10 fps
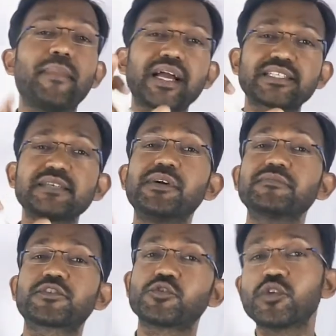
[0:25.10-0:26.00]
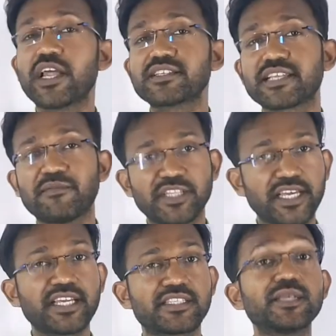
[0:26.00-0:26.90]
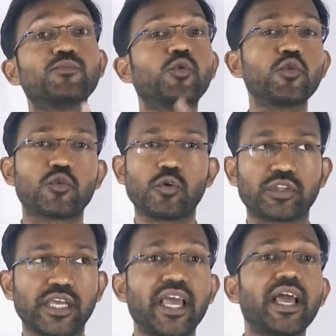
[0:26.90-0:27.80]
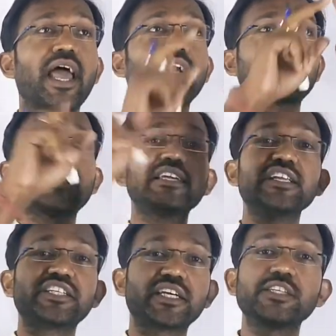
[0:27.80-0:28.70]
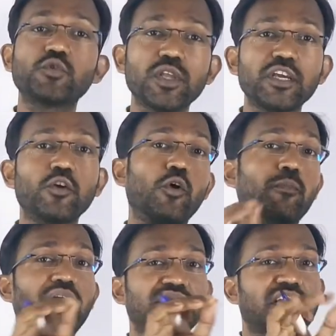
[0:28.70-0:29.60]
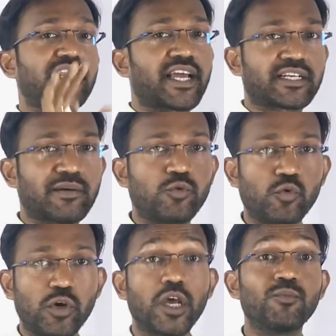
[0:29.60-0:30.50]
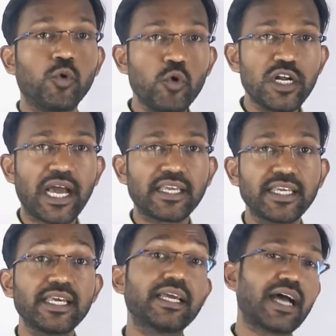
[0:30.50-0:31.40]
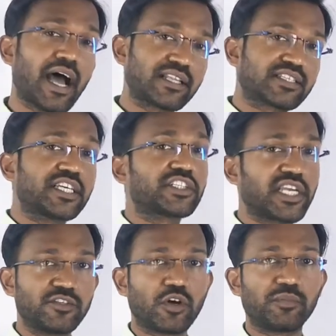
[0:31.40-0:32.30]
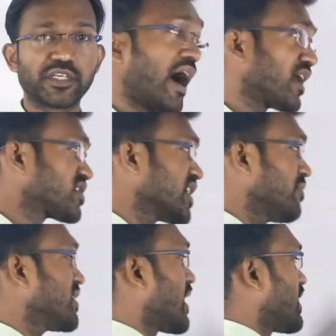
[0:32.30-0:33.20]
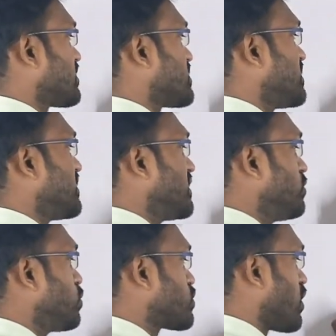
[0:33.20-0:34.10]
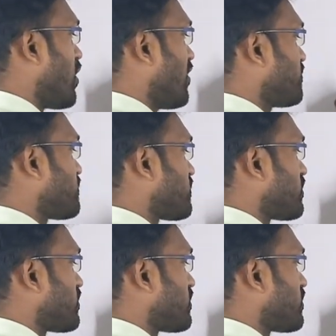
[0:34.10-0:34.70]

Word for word: ম্যাক্সিমাম স্টুডেন্টস আমি দেখেছি ভুল করতে একটা ইংলিশে কিছু লিখলো মাঝখানে একটা ভুল ভুলটা কি আজকের সেই টপিক আজকে আমি দেখাচ্ছি ইউজ অফ